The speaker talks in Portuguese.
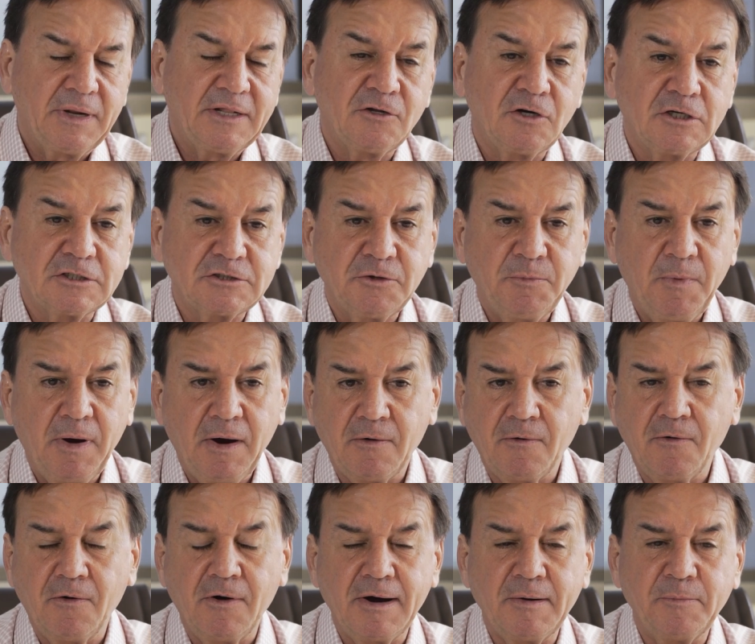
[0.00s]
Para nós é uma
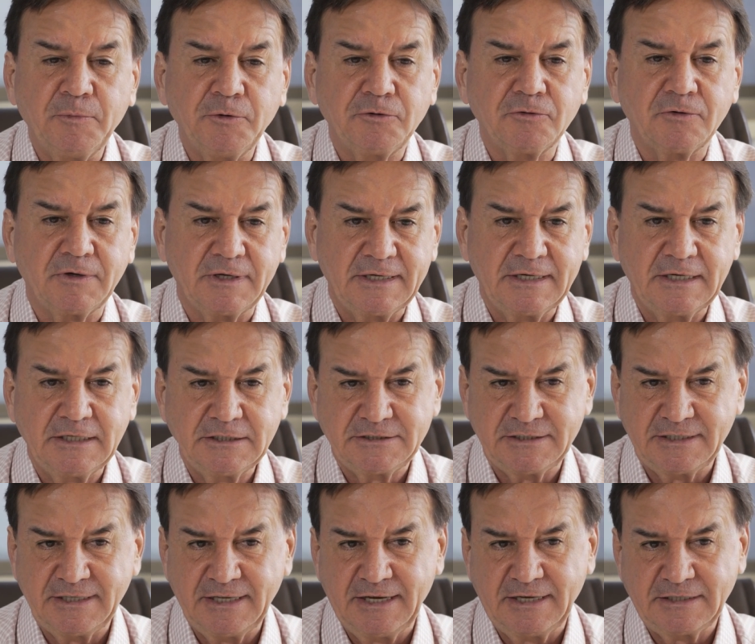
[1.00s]
honra muito
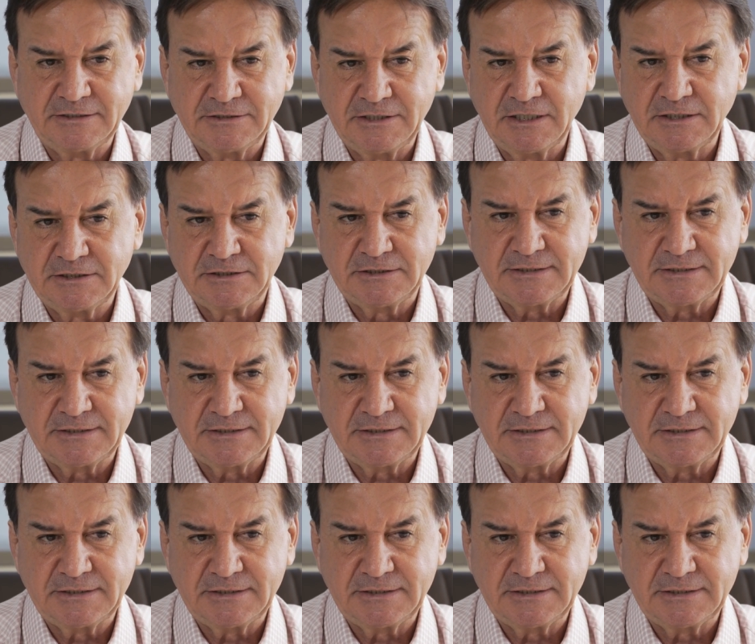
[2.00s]
grande, né? A gente